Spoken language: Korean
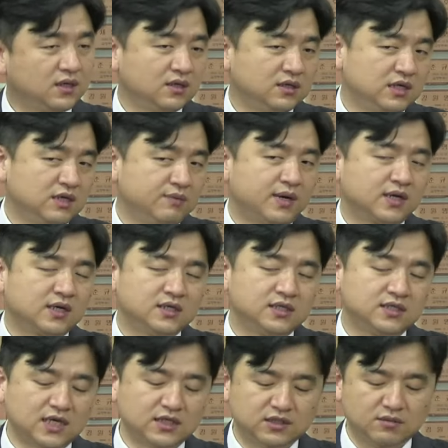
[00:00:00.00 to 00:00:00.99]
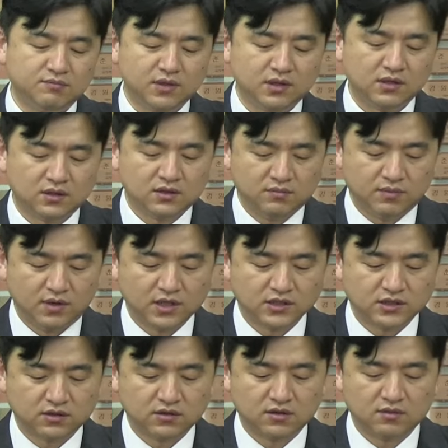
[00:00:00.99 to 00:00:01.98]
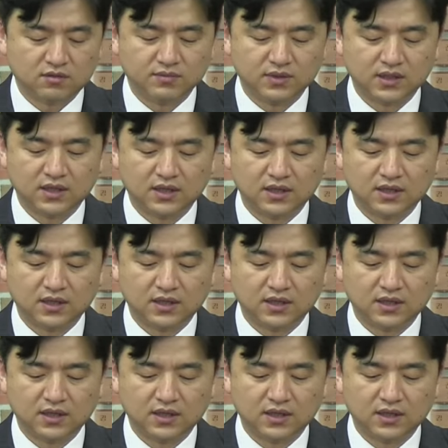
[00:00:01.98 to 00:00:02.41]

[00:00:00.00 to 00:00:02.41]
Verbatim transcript: 이방인 4천 명을 먹이셨던 겁니다.